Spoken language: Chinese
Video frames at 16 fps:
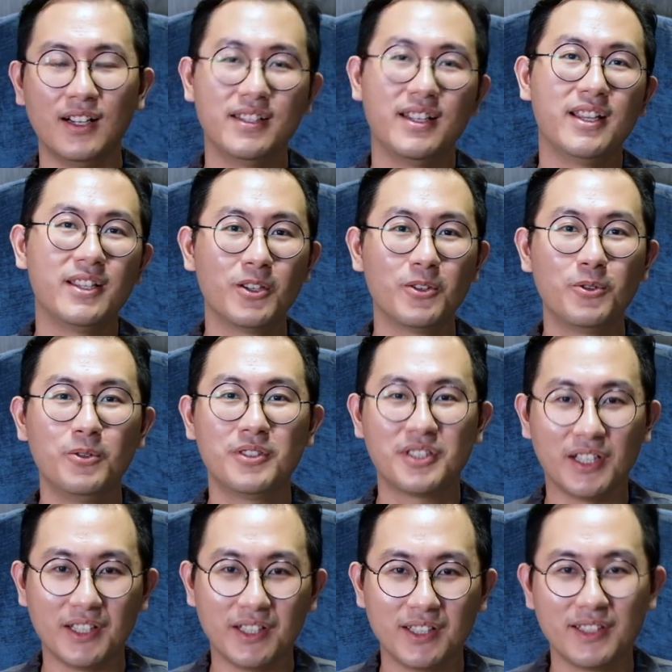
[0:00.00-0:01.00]
而且由于
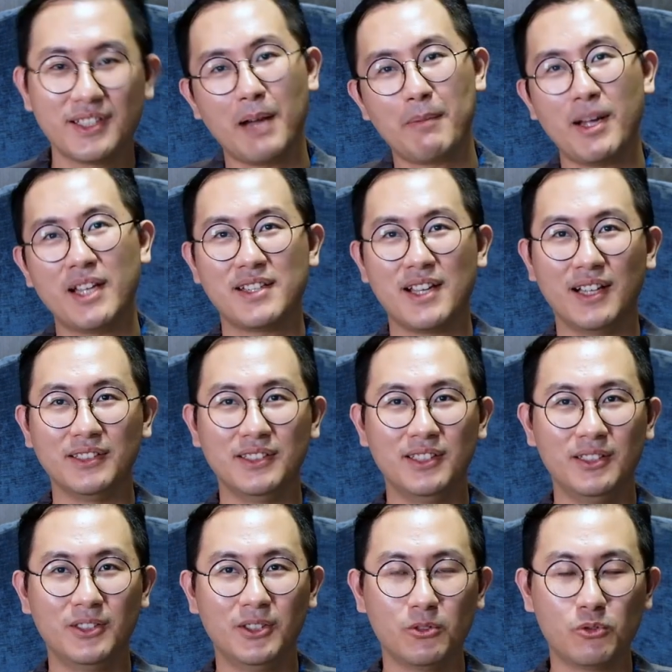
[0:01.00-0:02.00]
整个下半场
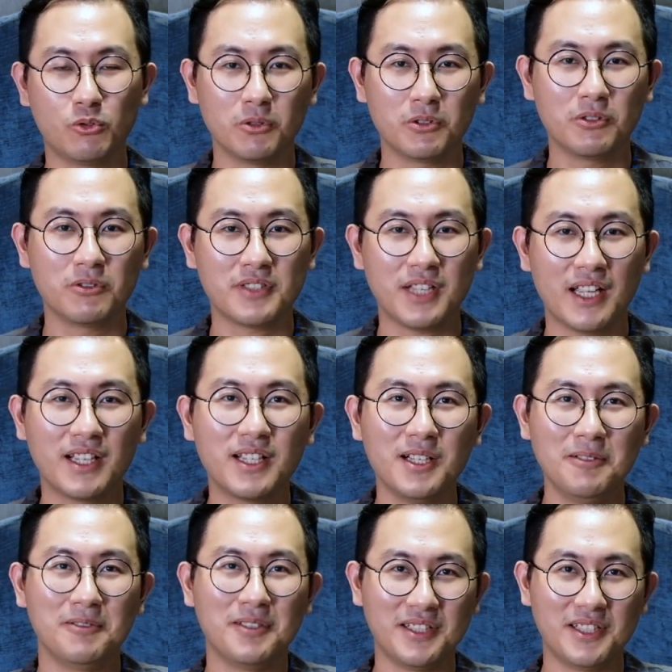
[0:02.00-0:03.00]
呢都着重在
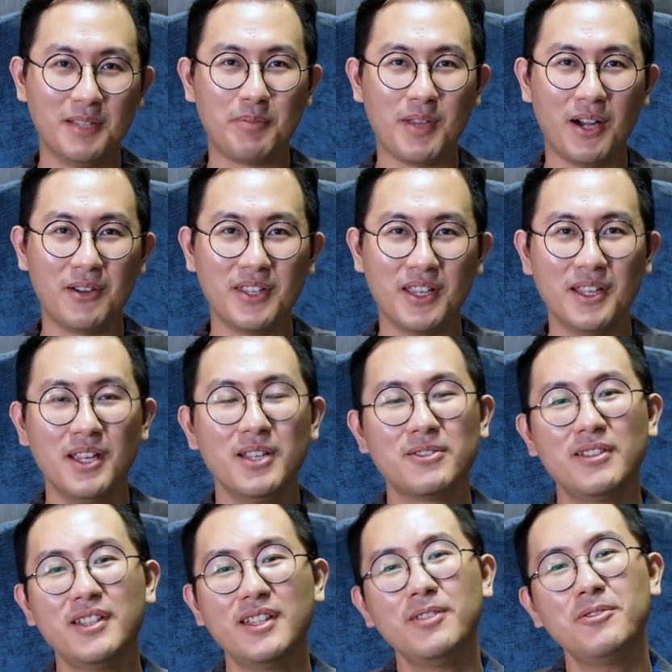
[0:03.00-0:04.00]
歌舞的一些表演，
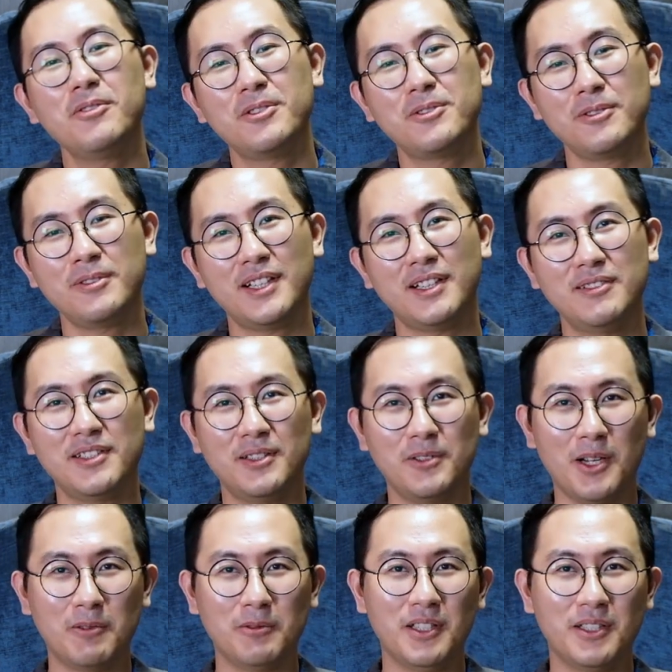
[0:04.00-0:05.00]
所以音乐剧《刀剑
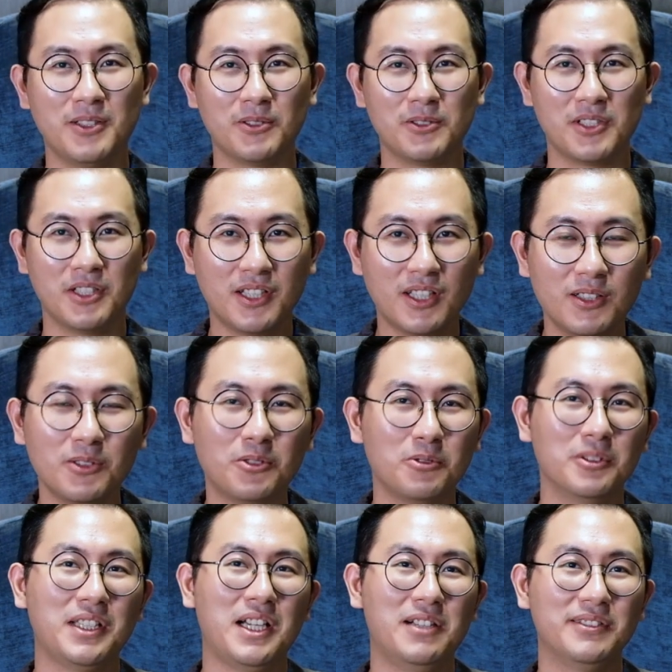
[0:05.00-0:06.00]
乱舞》呢有着更
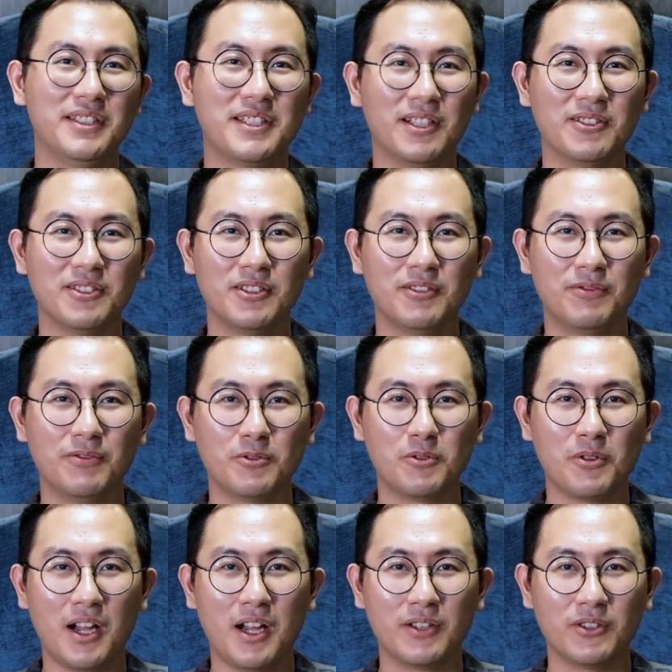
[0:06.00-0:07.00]
多套的角色服
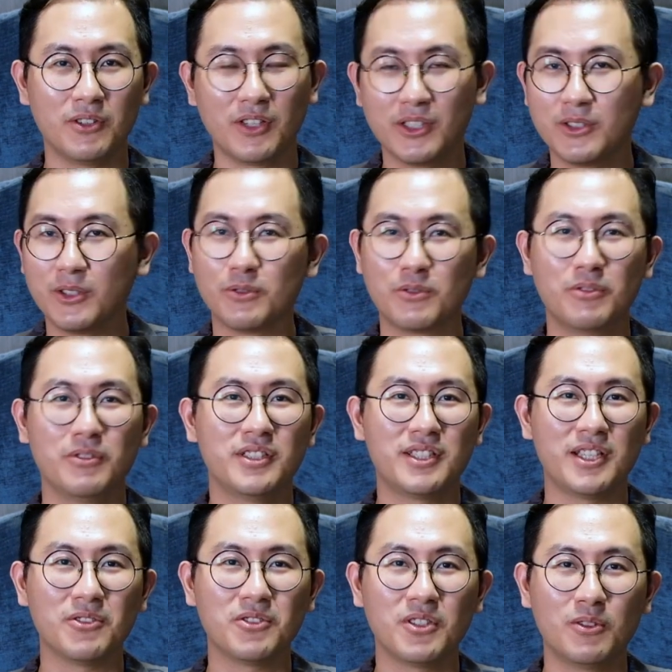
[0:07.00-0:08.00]
装，有更有趣的
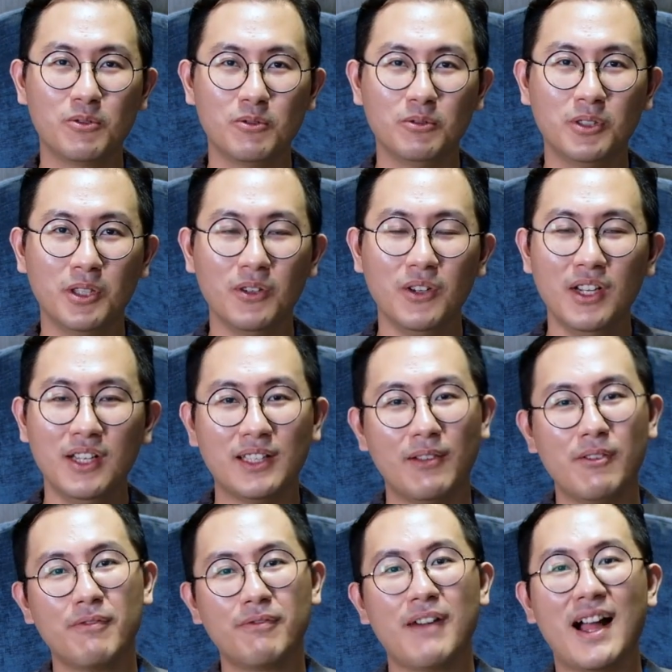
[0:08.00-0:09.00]
角色互动。
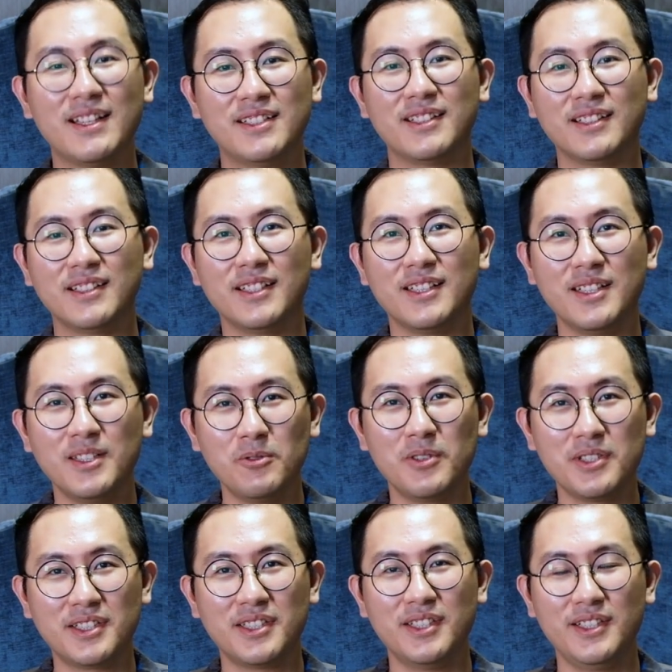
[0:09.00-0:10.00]
他们发行的音
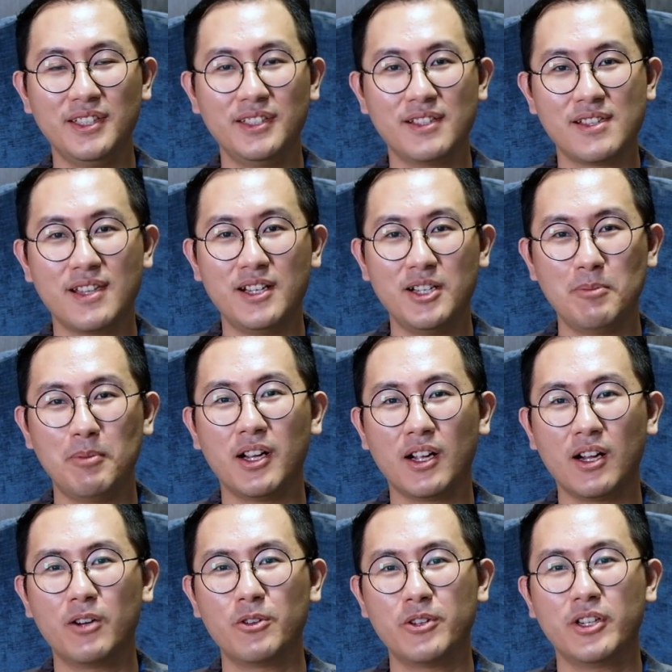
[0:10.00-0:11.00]
乐 CD 呢，在日本
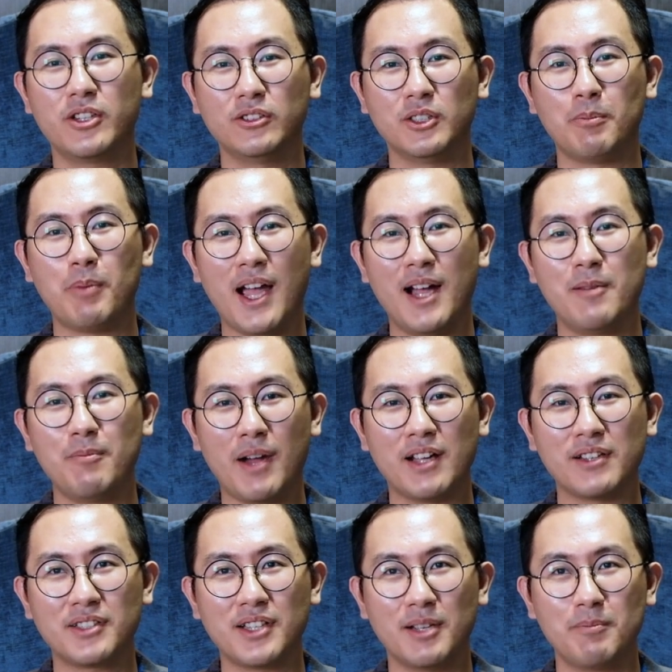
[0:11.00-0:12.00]
Oricon 的排行
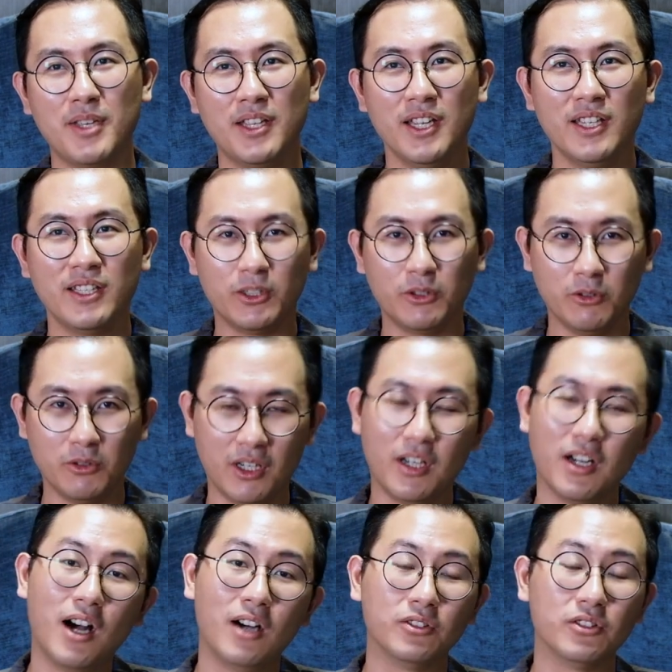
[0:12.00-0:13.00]
榜上面也都有很
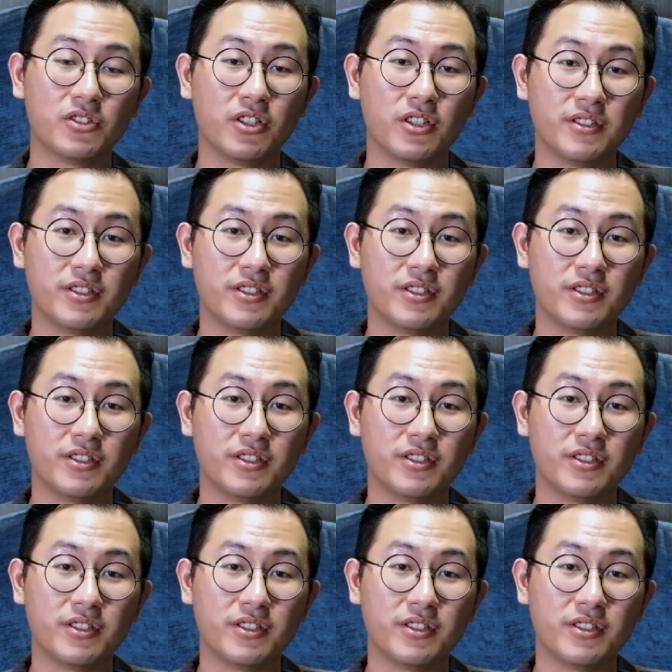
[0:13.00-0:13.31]
好的成